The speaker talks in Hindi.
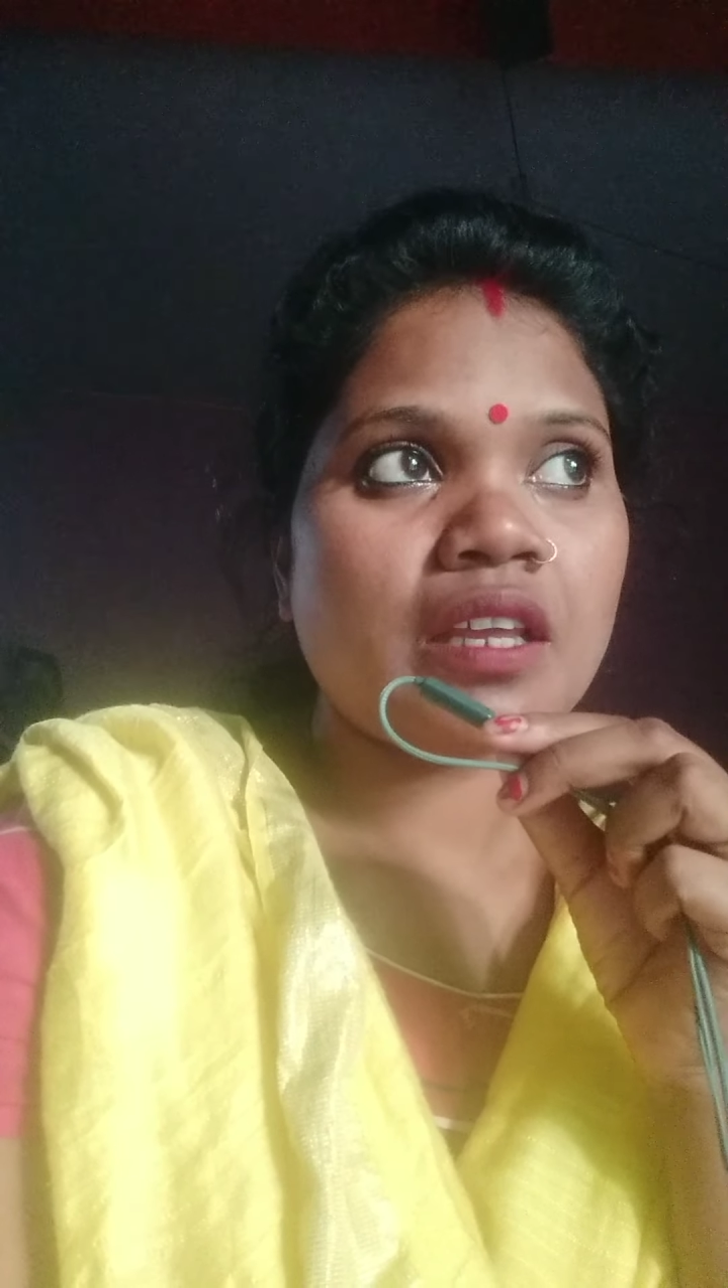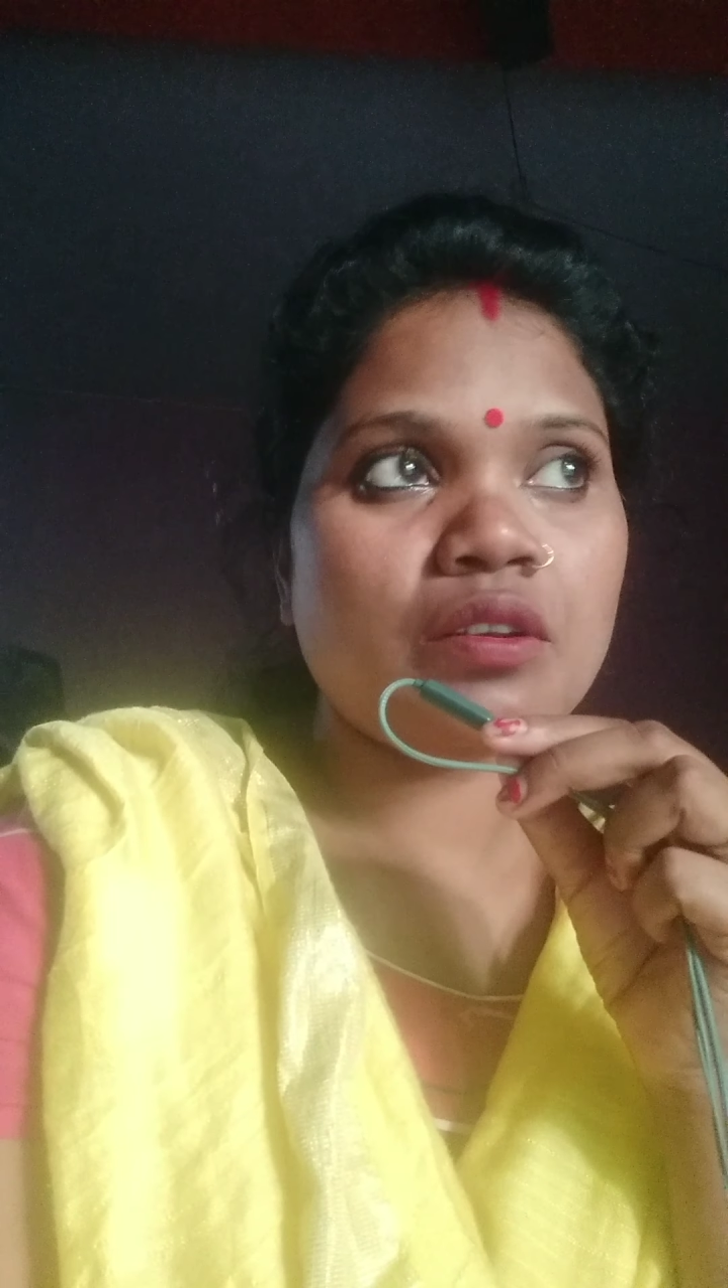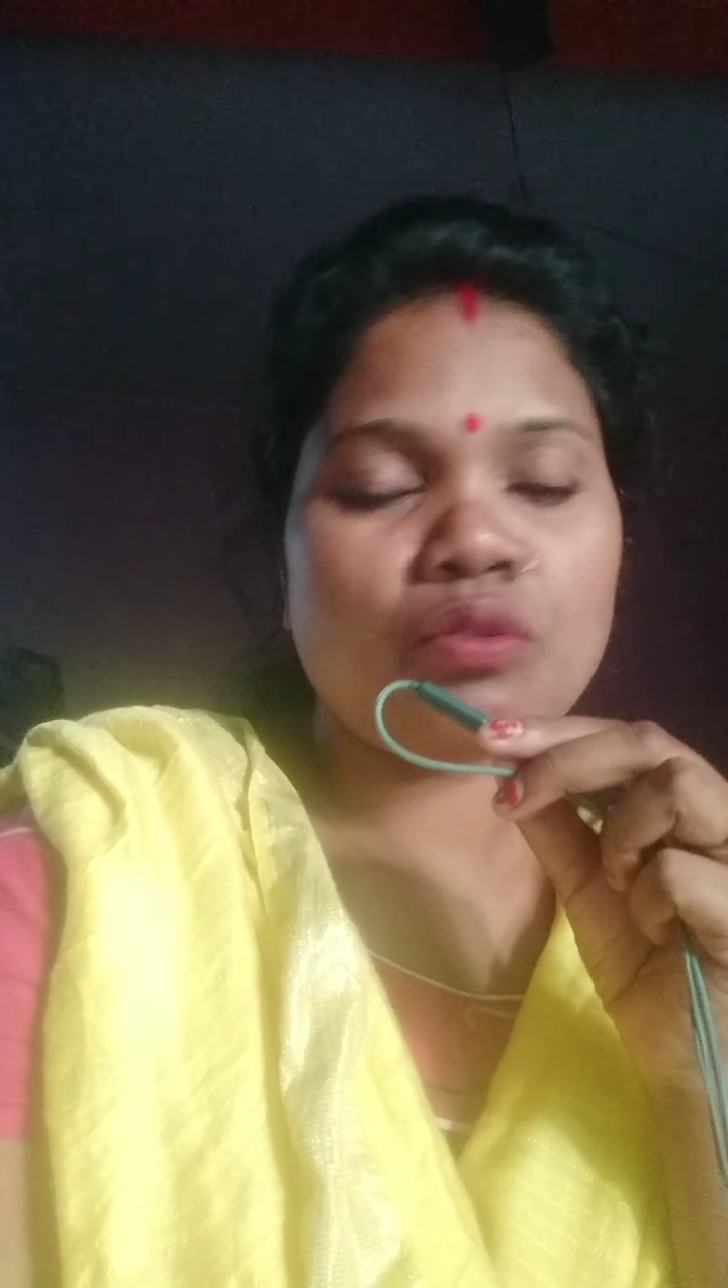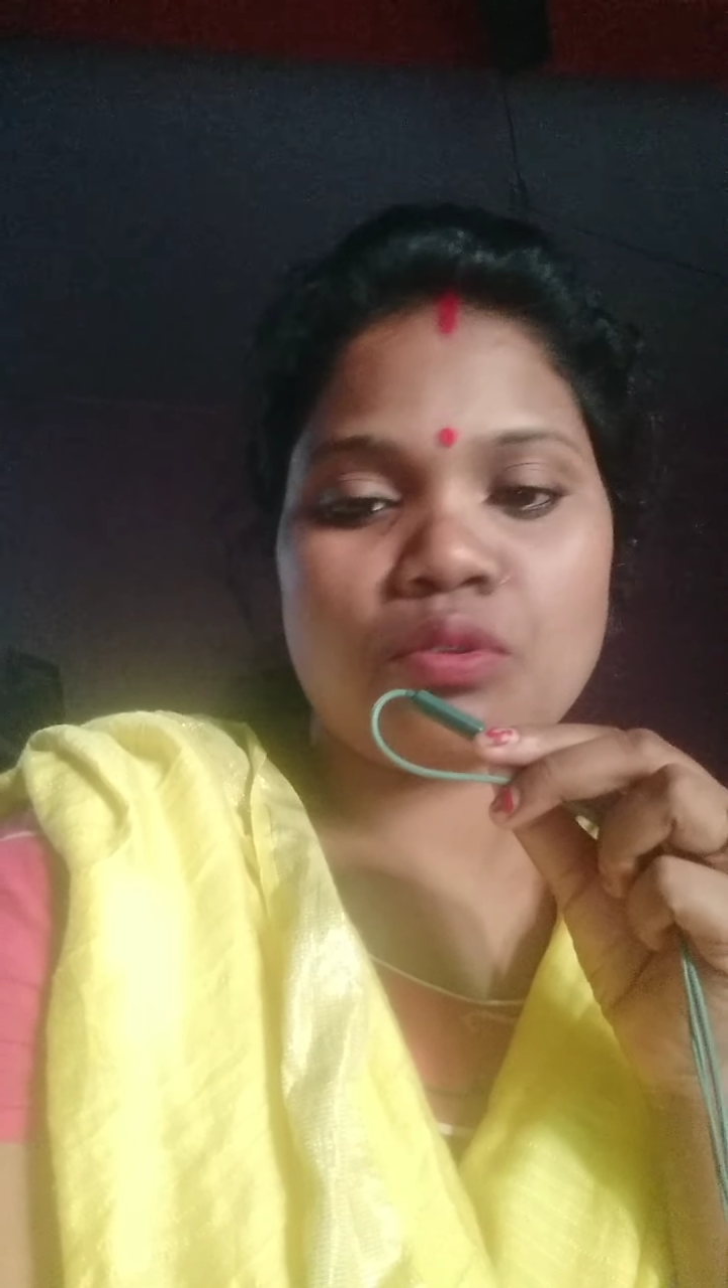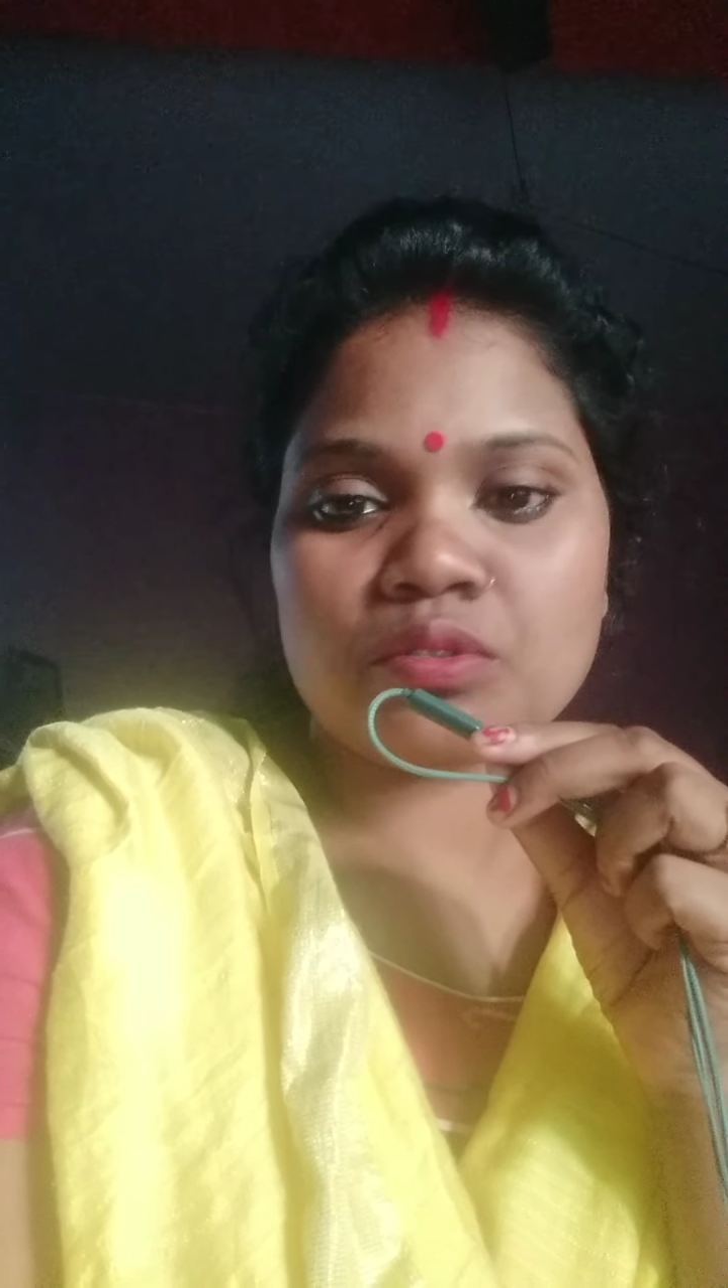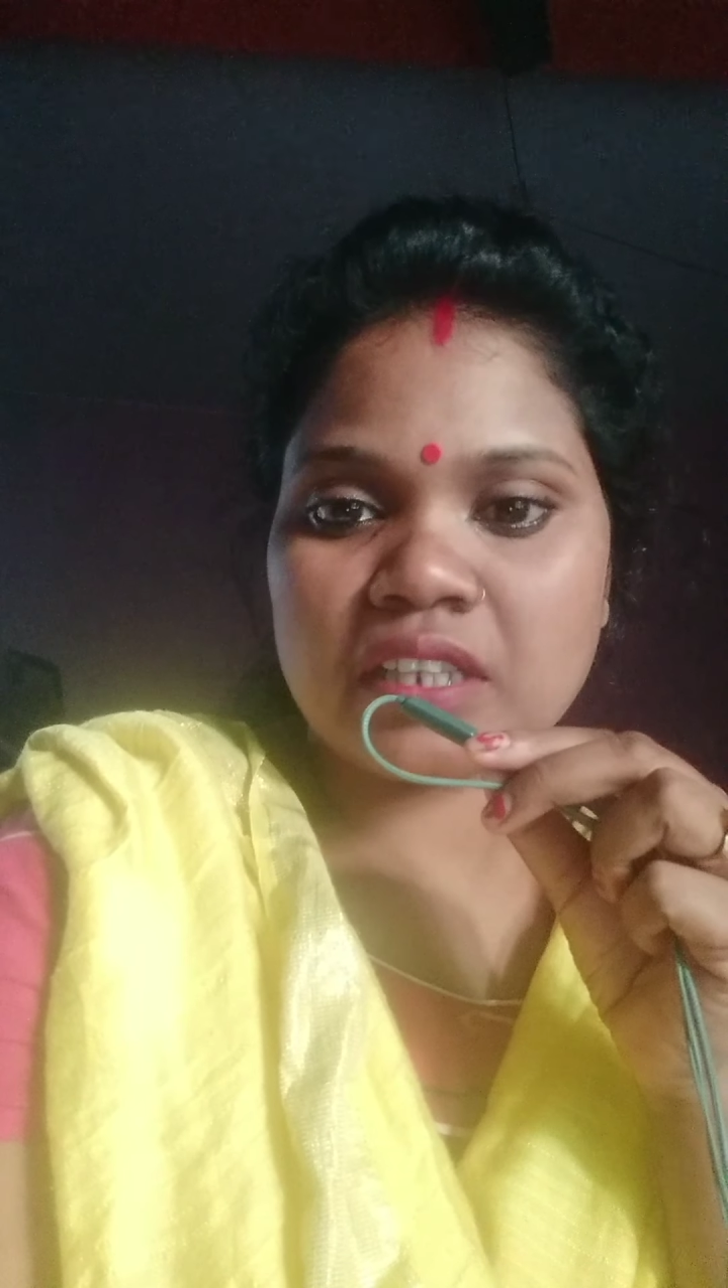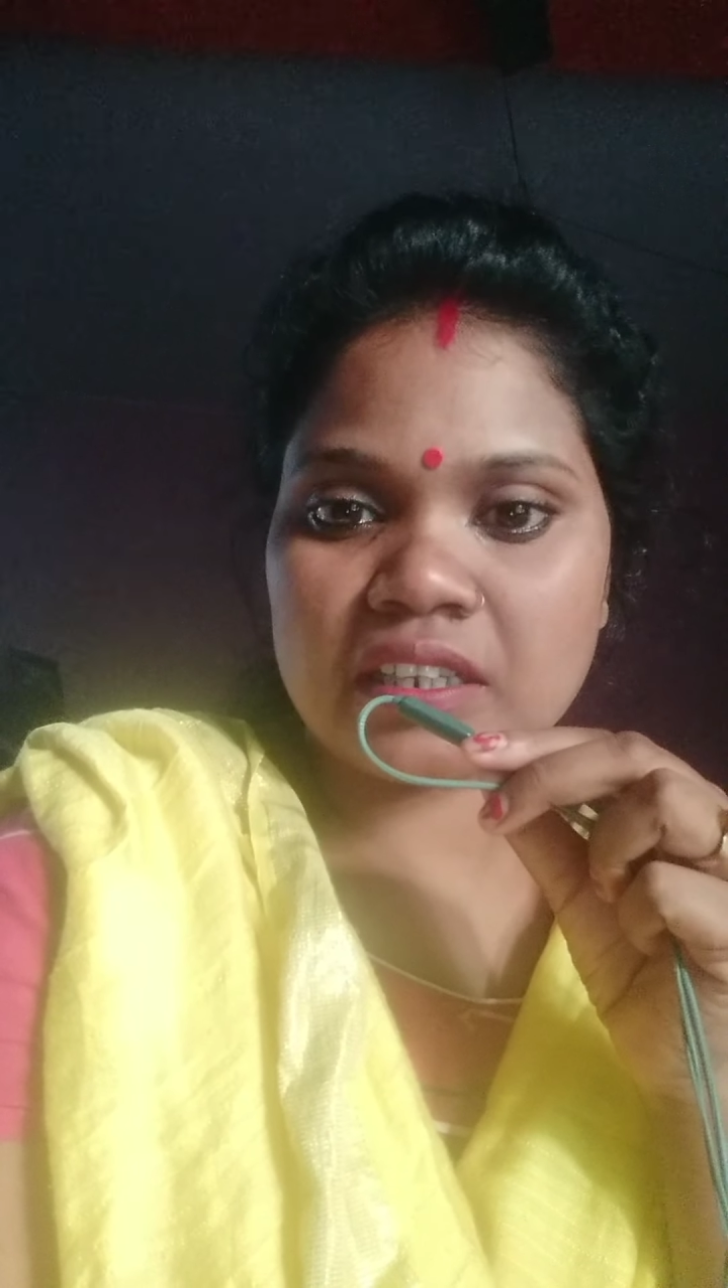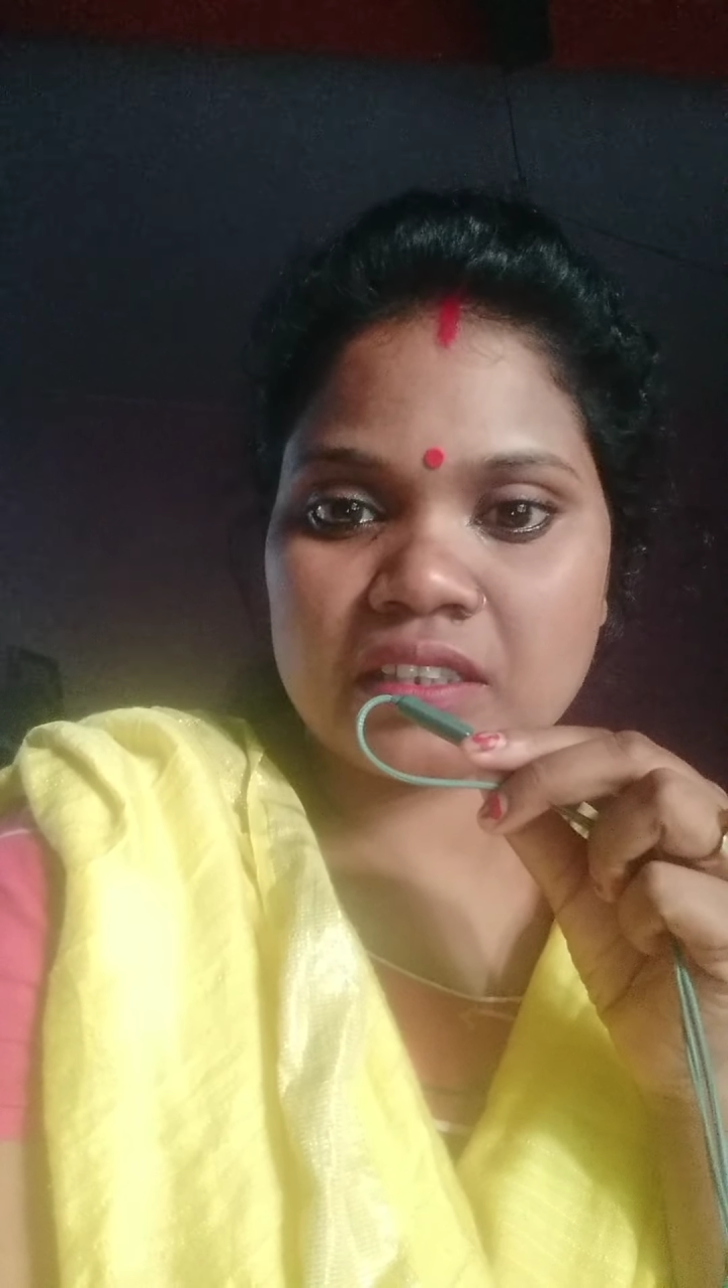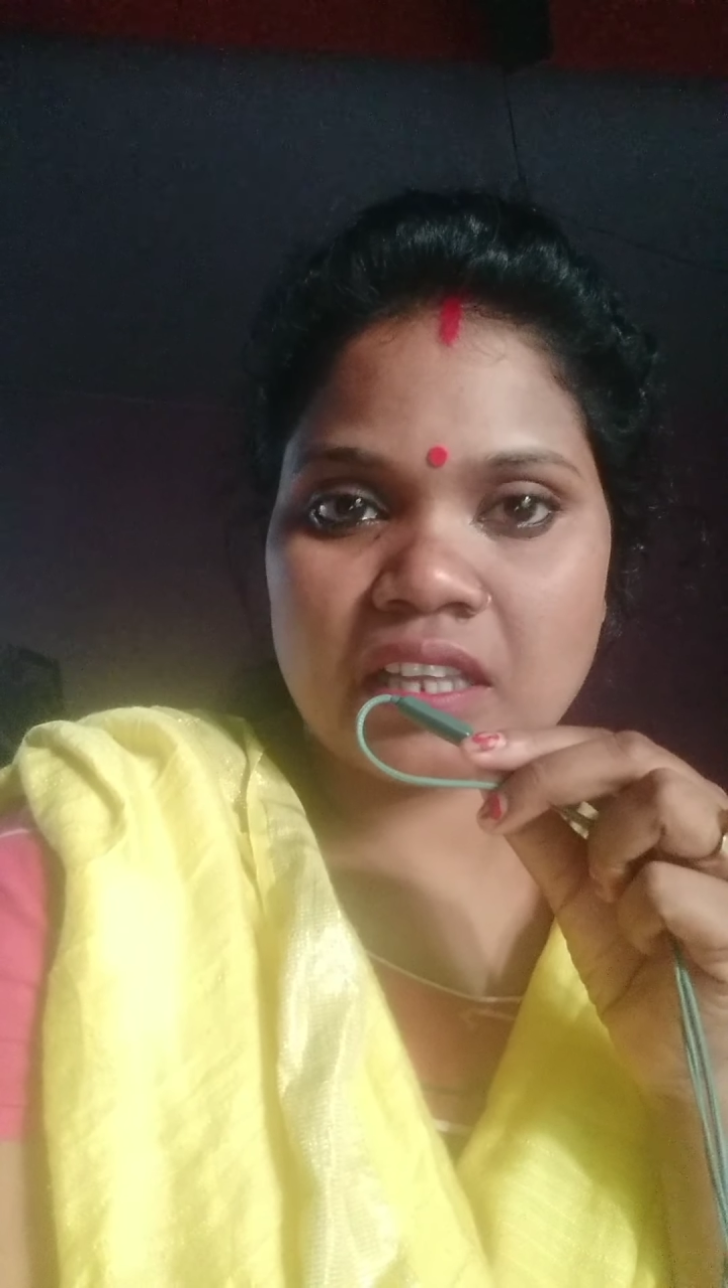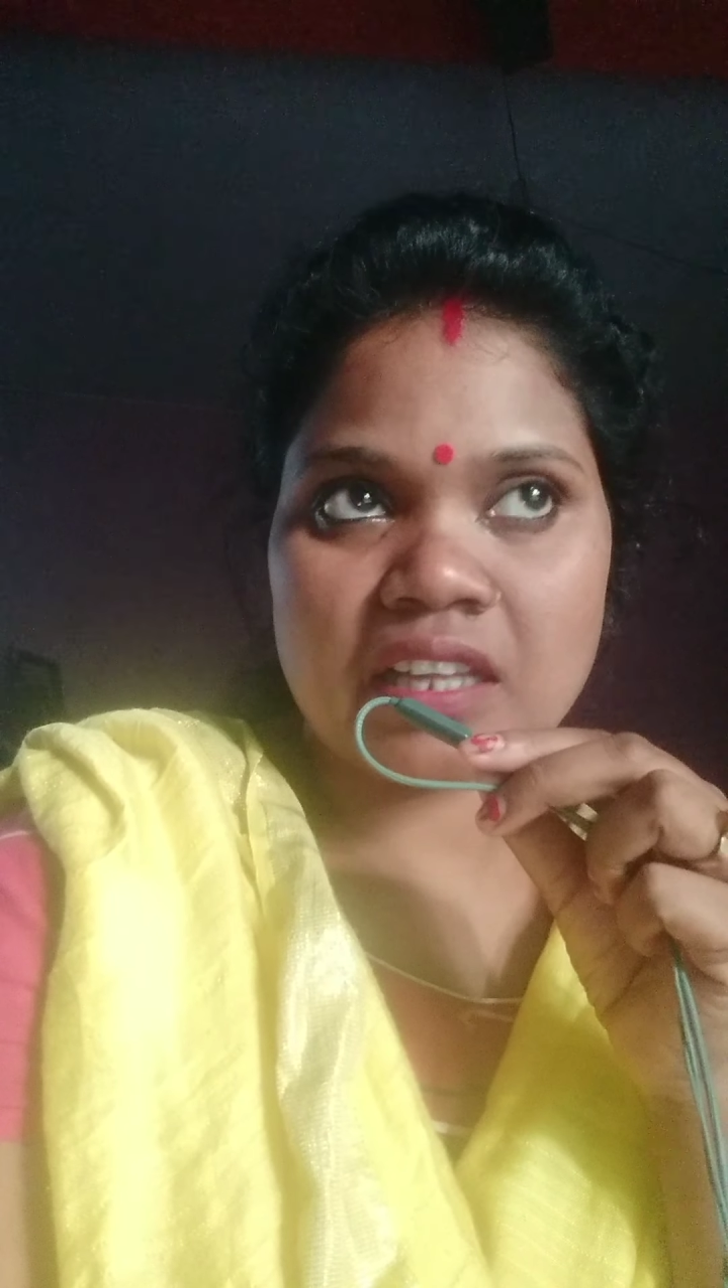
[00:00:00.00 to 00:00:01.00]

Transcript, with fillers: लोग देखता